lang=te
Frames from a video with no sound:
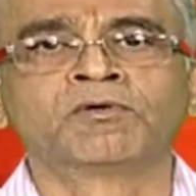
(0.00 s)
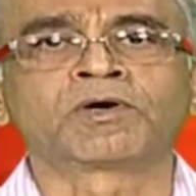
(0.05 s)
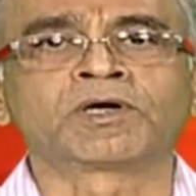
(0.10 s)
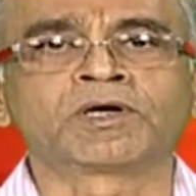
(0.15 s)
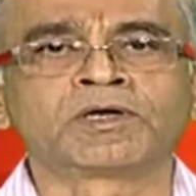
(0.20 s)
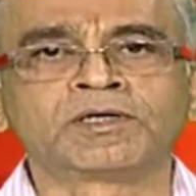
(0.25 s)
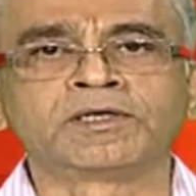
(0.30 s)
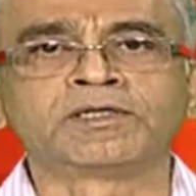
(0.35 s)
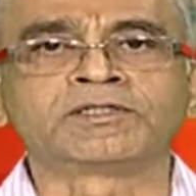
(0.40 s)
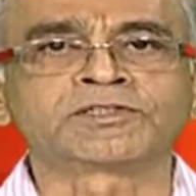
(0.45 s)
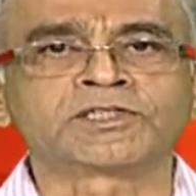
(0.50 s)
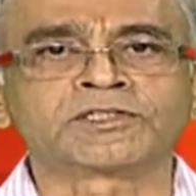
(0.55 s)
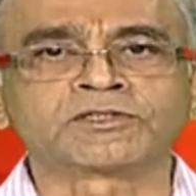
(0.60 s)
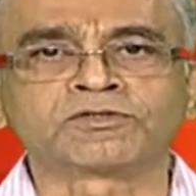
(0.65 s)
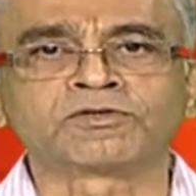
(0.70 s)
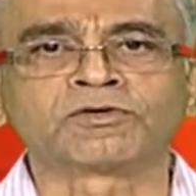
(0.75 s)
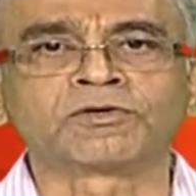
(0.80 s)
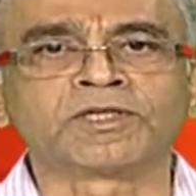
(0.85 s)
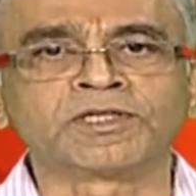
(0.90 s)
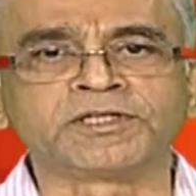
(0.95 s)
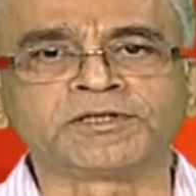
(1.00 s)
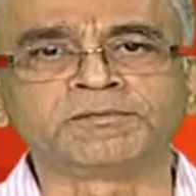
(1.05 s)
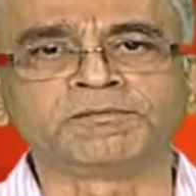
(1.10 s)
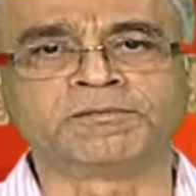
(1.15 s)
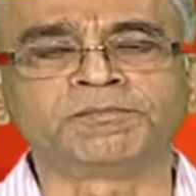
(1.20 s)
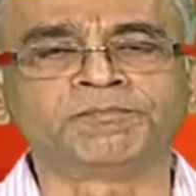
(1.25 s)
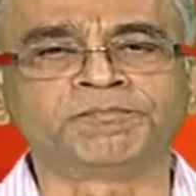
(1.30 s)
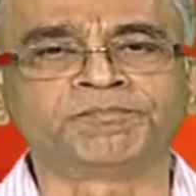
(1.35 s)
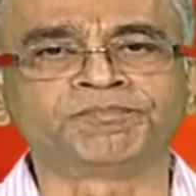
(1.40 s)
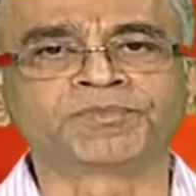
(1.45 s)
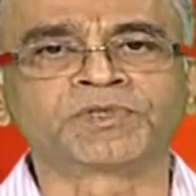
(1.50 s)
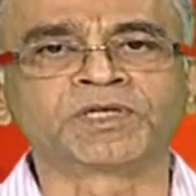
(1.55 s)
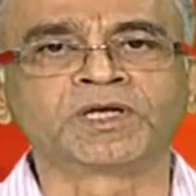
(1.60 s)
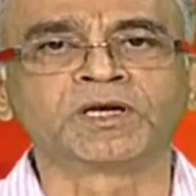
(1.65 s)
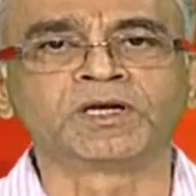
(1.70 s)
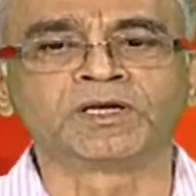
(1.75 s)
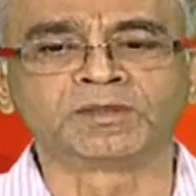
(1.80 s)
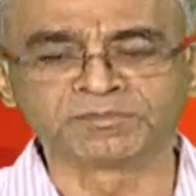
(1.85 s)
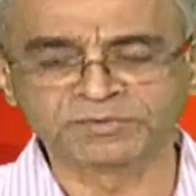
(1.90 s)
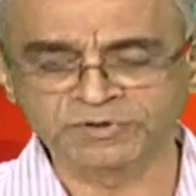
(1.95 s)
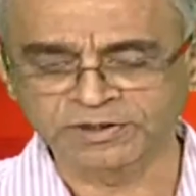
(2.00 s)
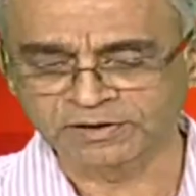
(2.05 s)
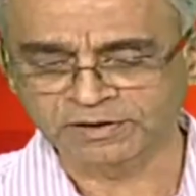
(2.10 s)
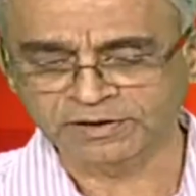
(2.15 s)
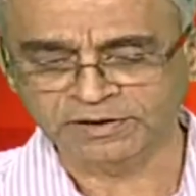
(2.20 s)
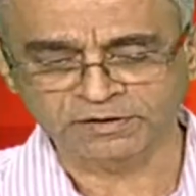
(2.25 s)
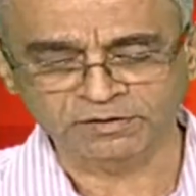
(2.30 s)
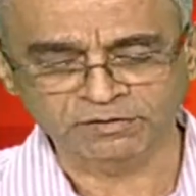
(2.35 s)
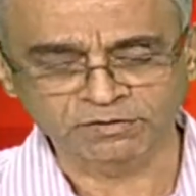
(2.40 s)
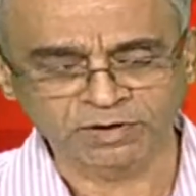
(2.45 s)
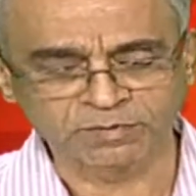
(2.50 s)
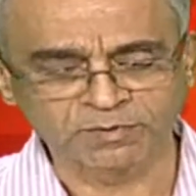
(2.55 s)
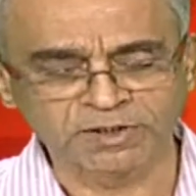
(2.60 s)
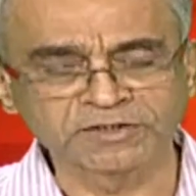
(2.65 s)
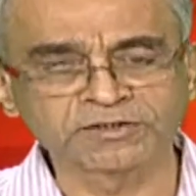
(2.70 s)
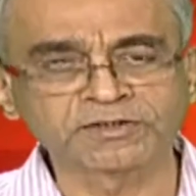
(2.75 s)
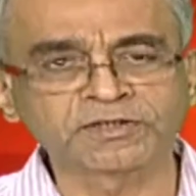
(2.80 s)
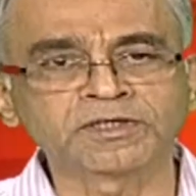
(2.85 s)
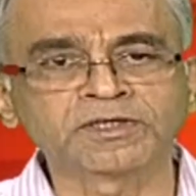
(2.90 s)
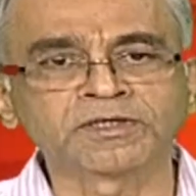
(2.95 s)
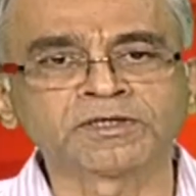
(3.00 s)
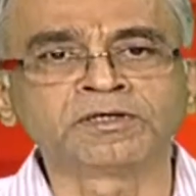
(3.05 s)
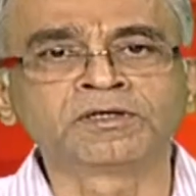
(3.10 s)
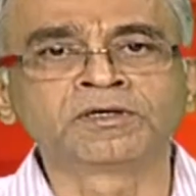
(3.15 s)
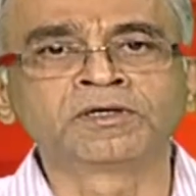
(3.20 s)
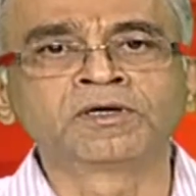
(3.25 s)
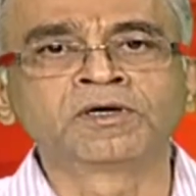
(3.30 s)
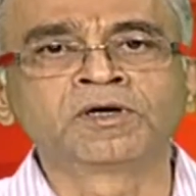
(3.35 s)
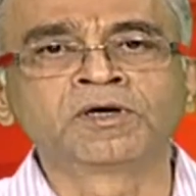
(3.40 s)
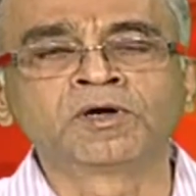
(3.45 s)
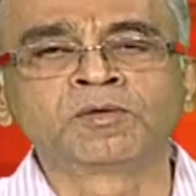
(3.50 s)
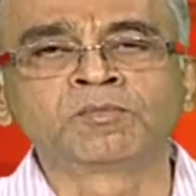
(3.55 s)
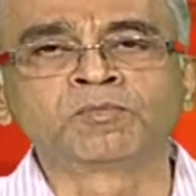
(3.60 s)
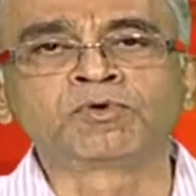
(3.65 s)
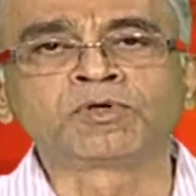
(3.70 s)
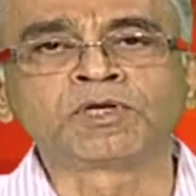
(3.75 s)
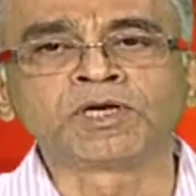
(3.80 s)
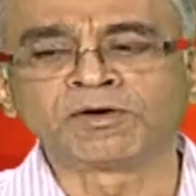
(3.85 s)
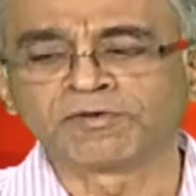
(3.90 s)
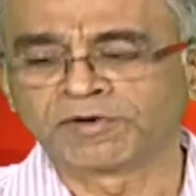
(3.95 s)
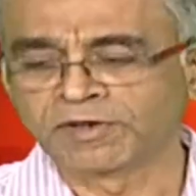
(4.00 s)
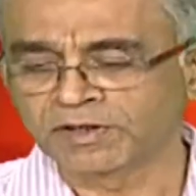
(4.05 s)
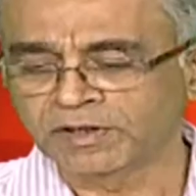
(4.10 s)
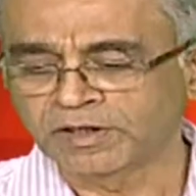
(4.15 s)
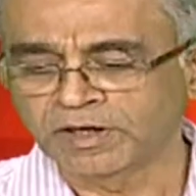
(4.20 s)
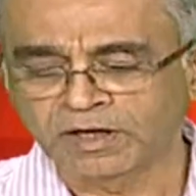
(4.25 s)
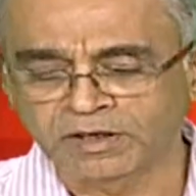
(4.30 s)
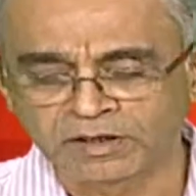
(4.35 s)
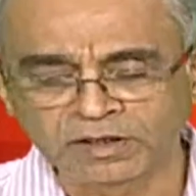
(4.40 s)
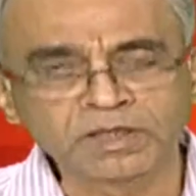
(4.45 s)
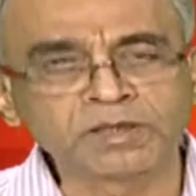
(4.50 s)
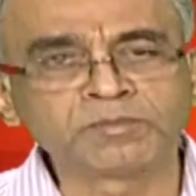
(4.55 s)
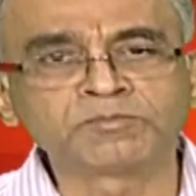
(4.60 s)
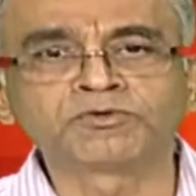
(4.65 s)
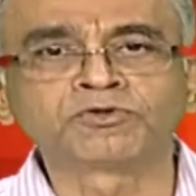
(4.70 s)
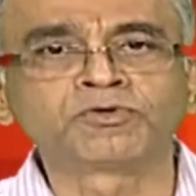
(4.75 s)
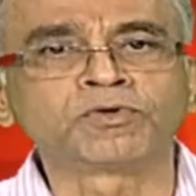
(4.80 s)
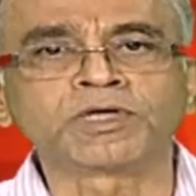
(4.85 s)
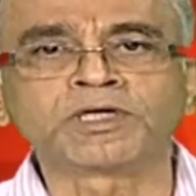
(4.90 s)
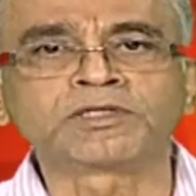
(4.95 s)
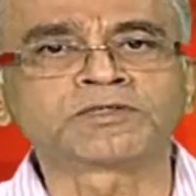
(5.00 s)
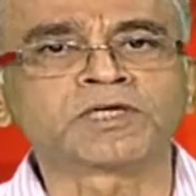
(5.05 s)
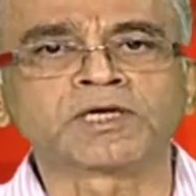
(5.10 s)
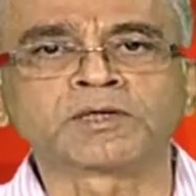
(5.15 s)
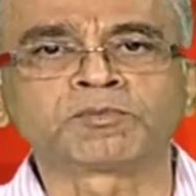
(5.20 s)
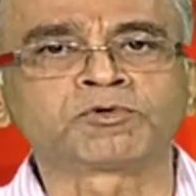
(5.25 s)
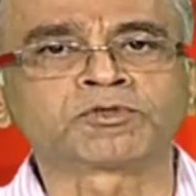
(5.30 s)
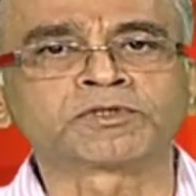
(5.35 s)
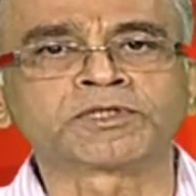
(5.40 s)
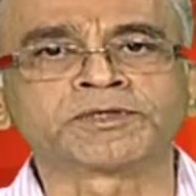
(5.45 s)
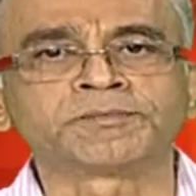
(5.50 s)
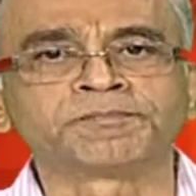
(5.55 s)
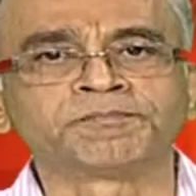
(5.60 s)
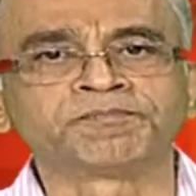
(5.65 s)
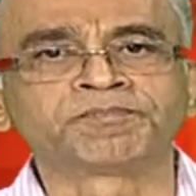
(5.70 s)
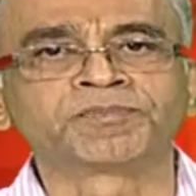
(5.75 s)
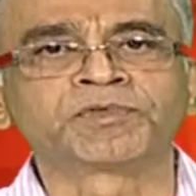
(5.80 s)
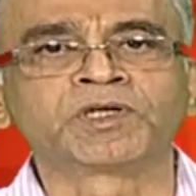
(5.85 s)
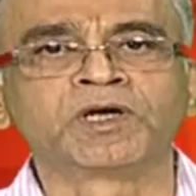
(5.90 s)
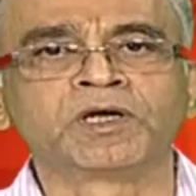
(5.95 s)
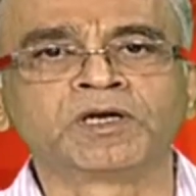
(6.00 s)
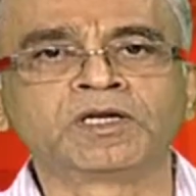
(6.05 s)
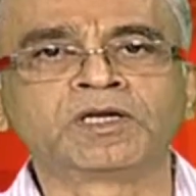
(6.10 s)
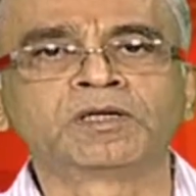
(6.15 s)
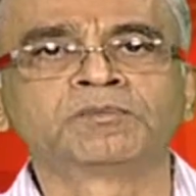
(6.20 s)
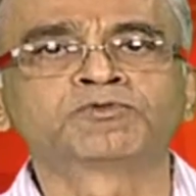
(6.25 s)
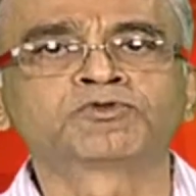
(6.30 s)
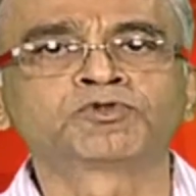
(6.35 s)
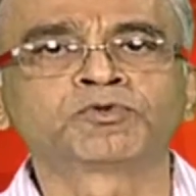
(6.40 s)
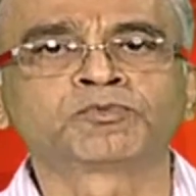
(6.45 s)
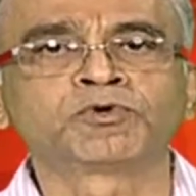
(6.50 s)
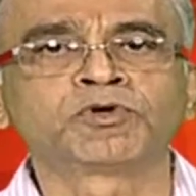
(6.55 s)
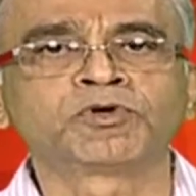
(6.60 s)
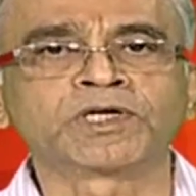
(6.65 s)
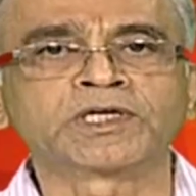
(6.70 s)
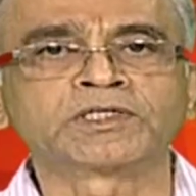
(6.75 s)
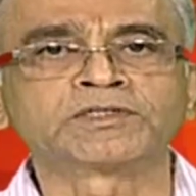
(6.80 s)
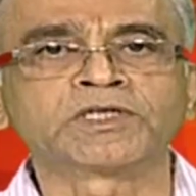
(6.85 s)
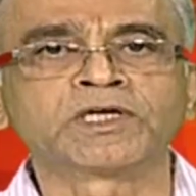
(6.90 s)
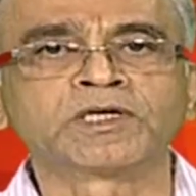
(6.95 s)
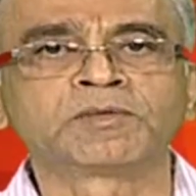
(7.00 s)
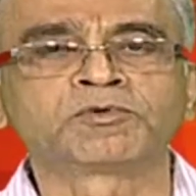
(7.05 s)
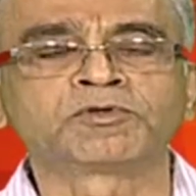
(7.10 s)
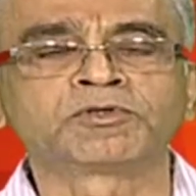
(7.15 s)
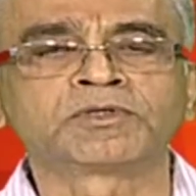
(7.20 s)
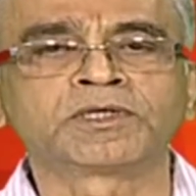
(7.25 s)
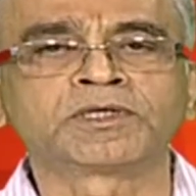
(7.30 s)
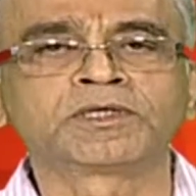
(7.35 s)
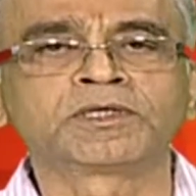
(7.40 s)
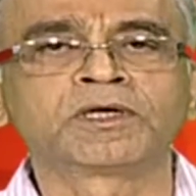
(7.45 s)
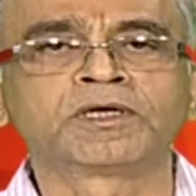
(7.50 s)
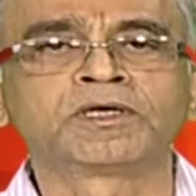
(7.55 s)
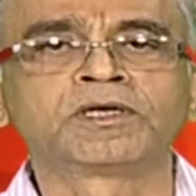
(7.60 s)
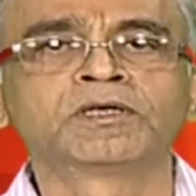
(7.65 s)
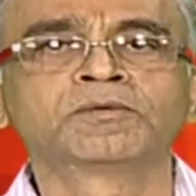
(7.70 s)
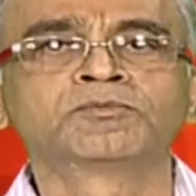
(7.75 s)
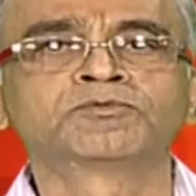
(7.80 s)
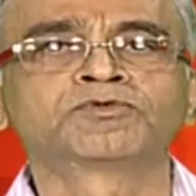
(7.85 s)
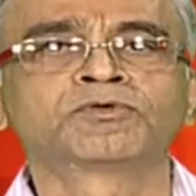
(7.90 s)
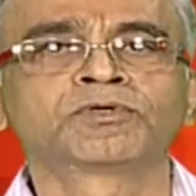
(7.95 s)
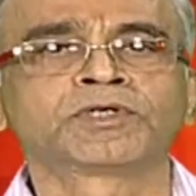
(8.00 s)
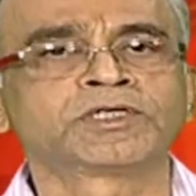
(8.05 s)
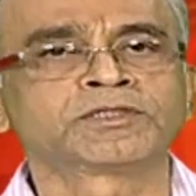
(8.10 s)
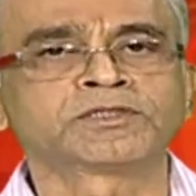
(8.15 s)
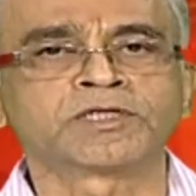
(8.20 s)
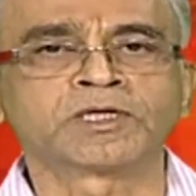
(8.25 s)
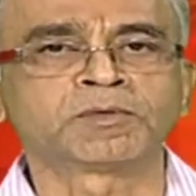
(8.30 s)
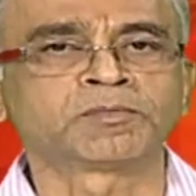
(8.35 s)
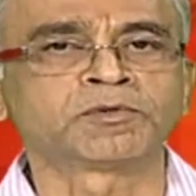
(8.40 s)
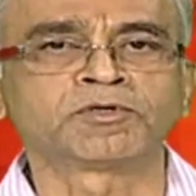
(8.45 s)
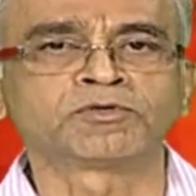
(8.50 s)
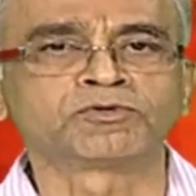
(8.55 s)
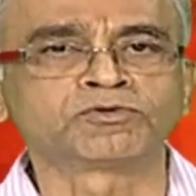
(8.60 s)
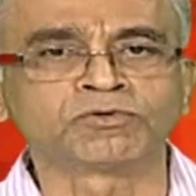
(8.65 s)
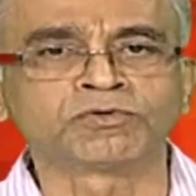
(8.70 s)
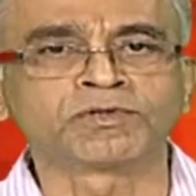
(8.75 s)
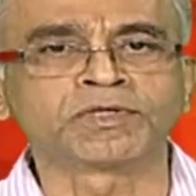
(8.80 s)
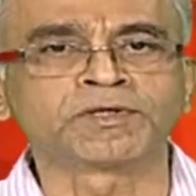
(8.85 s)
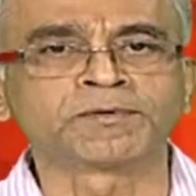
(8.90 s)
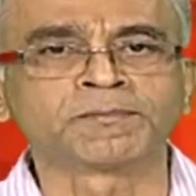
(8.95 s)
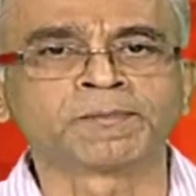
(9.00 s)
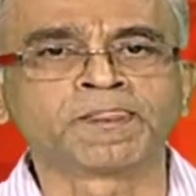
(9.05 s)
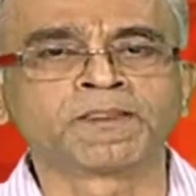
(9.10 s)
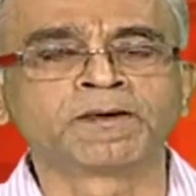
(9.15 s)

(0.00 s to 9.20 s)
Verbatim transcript: ఒక డిస్కషన్ ఉన్నది లిమ్స్ అంటే ఒక మనిషికి పుట్టిన వెంటనే అన్ని లిమ్స్ ఒకేసారి పుడతాయి అన్ని లిమ్స్ ఒకేసారి పుడతాయి అన్ని లిమ్స్ ఒకేసారి పెరుగుతూ ఉంటాయి